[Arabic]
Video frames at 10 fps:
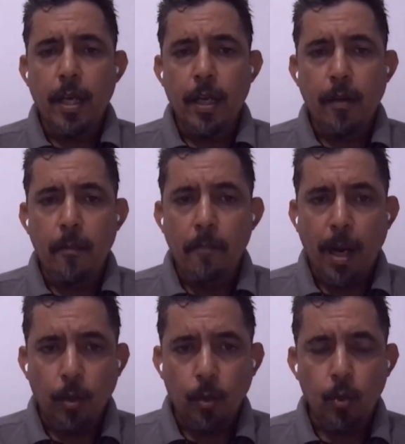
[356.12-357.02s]
آه،
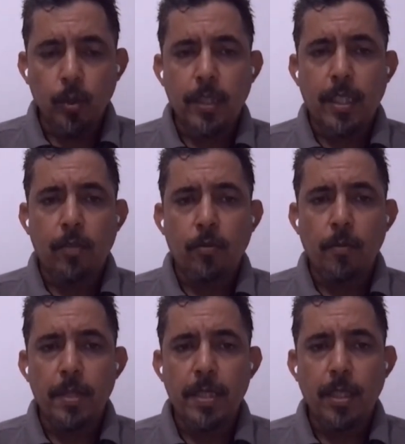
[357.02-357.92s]
مغلوطة
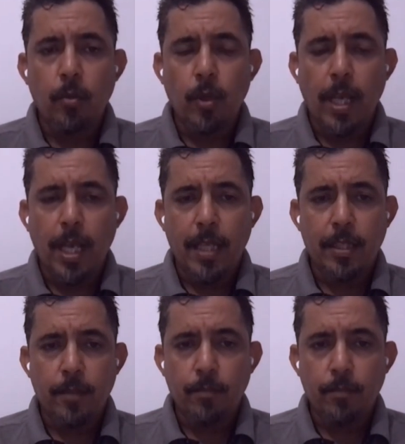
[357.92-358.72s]
ومن تأويلات